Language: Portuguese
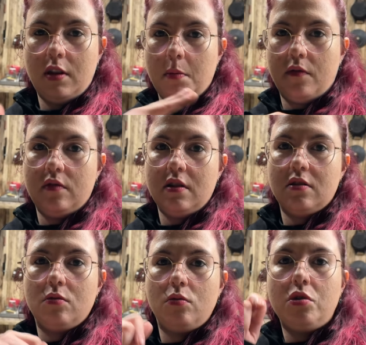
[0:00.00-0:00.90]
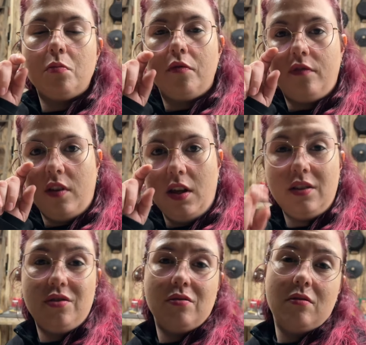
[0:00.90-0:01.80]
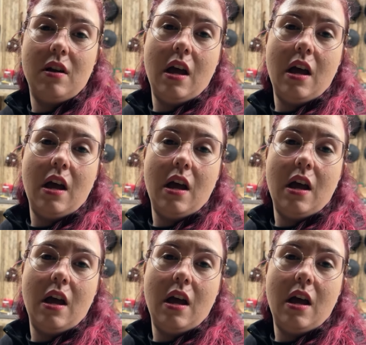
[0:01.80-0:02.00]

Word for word: pra vocês no último vídeo.